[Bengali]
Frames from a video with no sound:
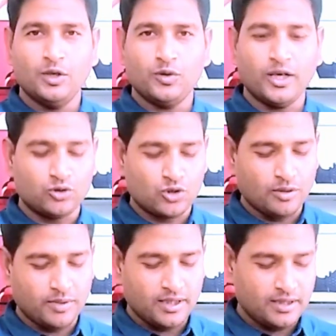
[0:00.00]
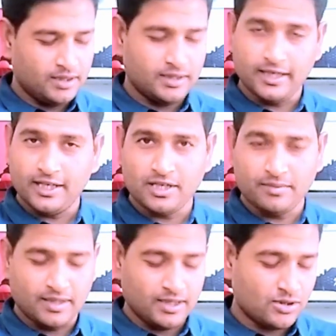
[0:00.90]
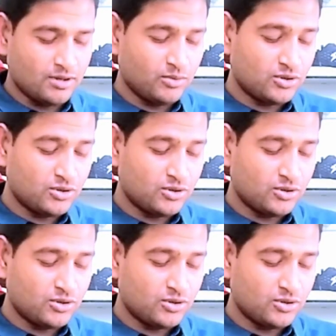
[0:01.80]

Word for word: তো এত সময় দেয়া যাবে না আসলে